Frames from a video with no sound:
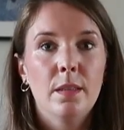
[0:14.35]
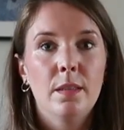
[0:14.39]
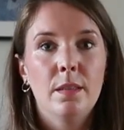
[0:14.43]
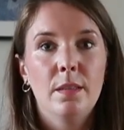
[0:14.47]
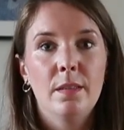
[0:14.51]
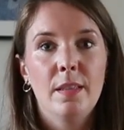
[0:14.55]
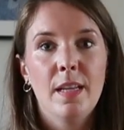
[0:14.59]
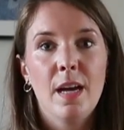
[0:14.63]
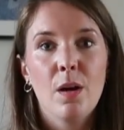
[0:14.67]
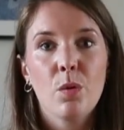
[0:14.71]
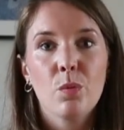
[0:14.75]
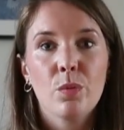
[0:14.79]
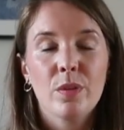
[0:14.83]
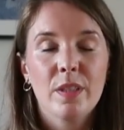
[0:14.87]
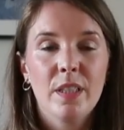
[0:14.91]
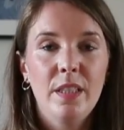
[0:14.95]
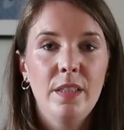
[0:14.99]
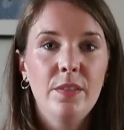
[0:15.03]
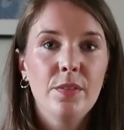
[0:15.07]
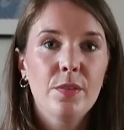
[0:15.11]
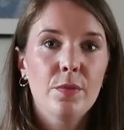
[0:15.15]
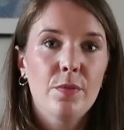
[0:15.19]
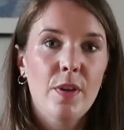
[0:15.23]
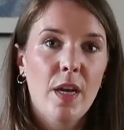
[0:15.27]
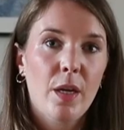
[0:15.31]
Euh, là, on
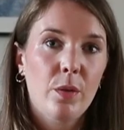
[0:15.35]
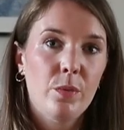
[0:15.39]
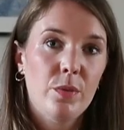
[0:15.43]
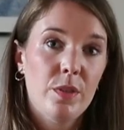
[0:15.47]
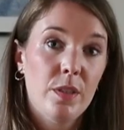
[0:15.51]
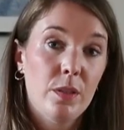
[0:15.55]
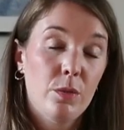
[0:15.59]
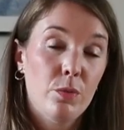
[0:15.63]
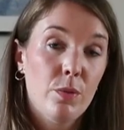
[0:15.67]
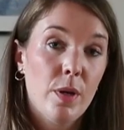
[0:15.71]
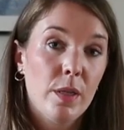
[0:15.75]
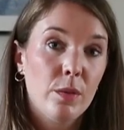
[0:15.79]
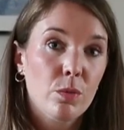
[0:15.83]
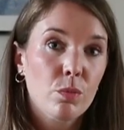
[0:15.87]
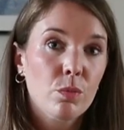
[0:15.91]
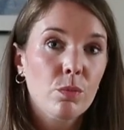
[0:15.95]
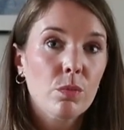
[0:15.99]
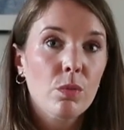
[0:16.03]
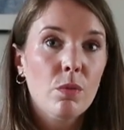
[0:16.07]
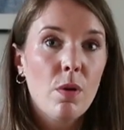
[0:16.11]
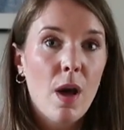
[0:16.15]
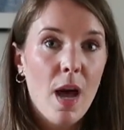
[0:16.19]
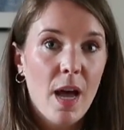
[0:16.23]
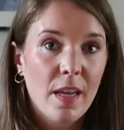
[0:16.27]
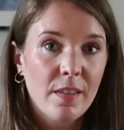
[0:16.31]
glisse vers une
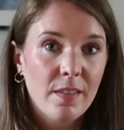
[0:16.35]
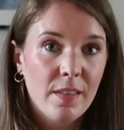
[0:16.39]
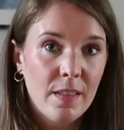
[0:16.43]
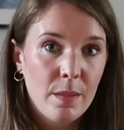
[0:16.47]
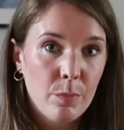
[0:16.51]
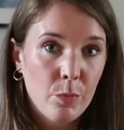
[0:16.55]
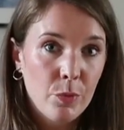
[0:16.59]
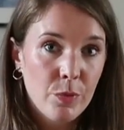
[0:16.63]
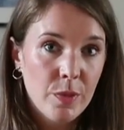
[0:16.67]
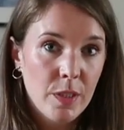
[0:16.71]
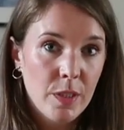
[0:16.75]
situation de harcèlement